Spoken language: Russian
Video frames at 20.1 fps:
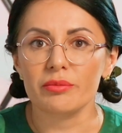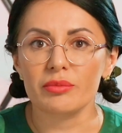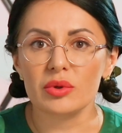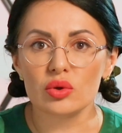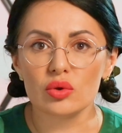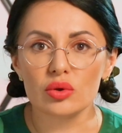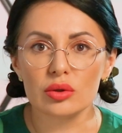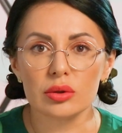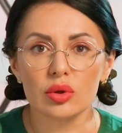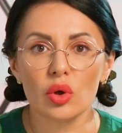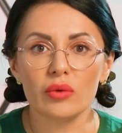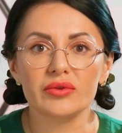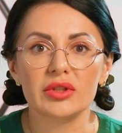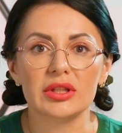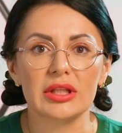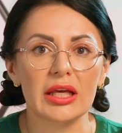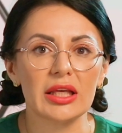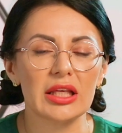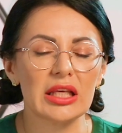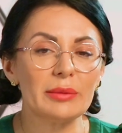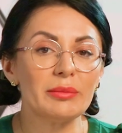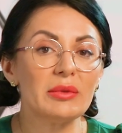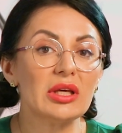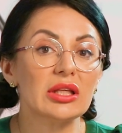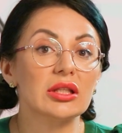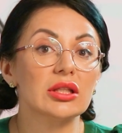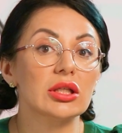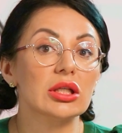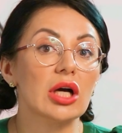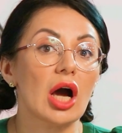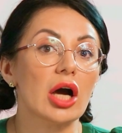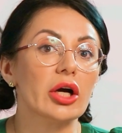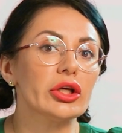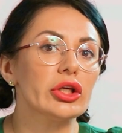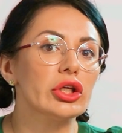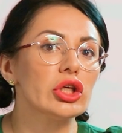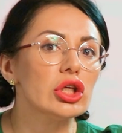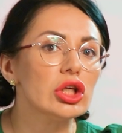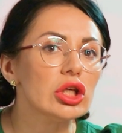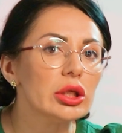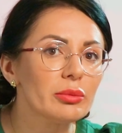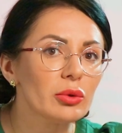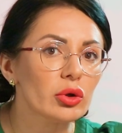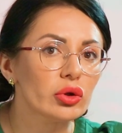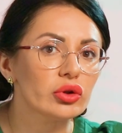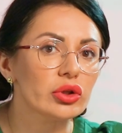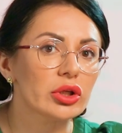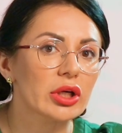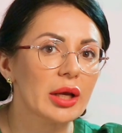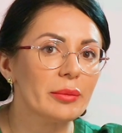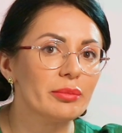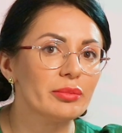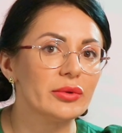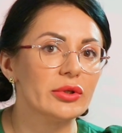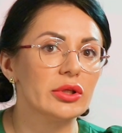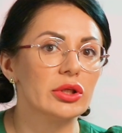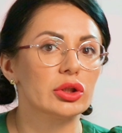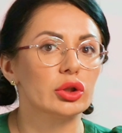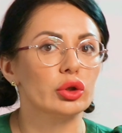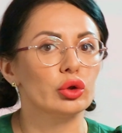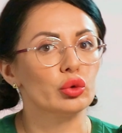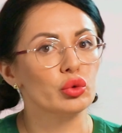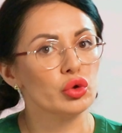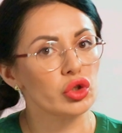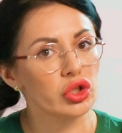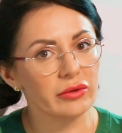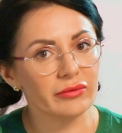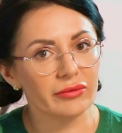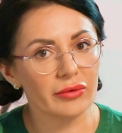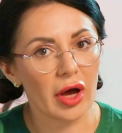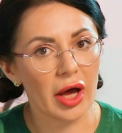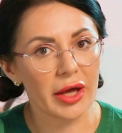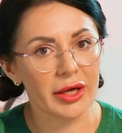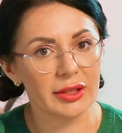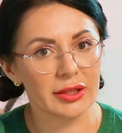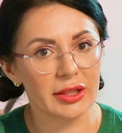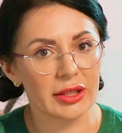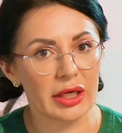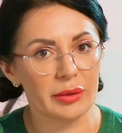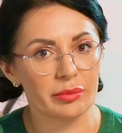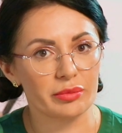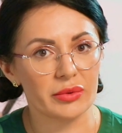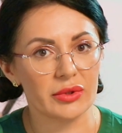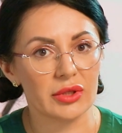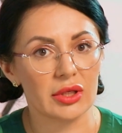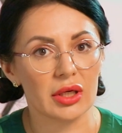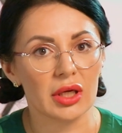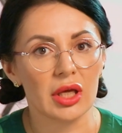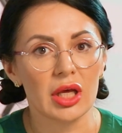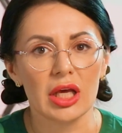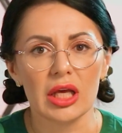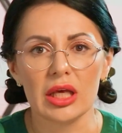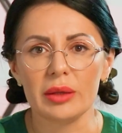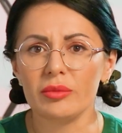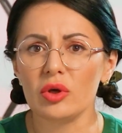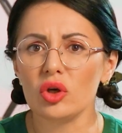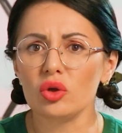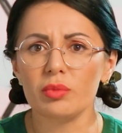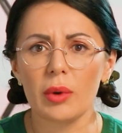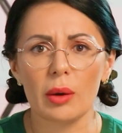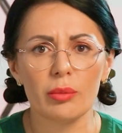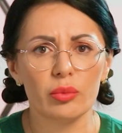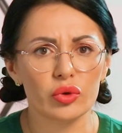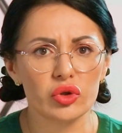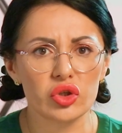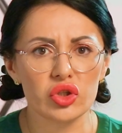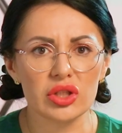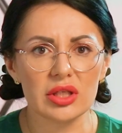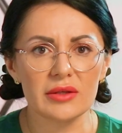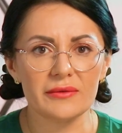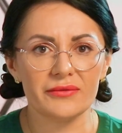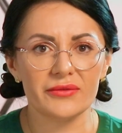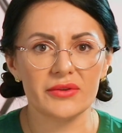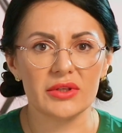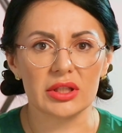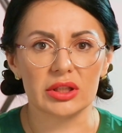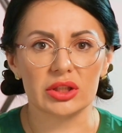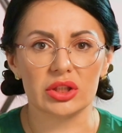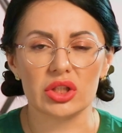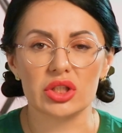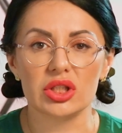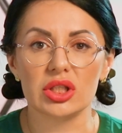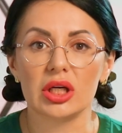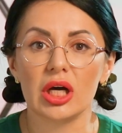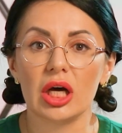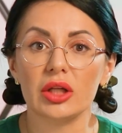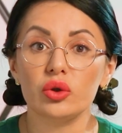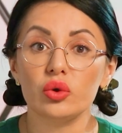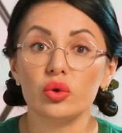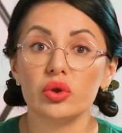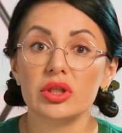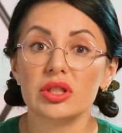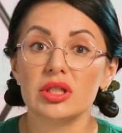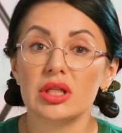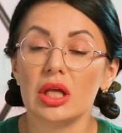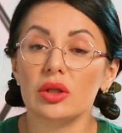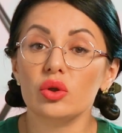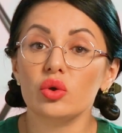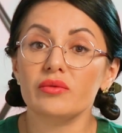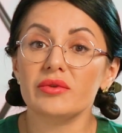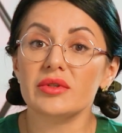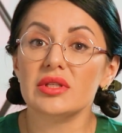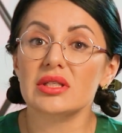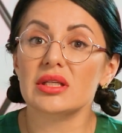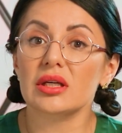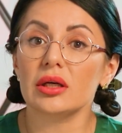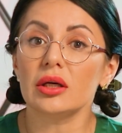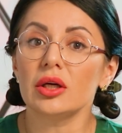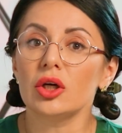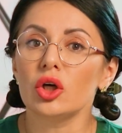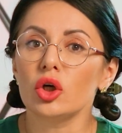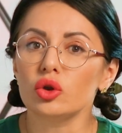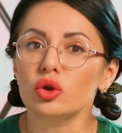Безусловно, такие методы, как химиотерапия, лучевая терапия, имеют побочные эффекты, из-за которых становится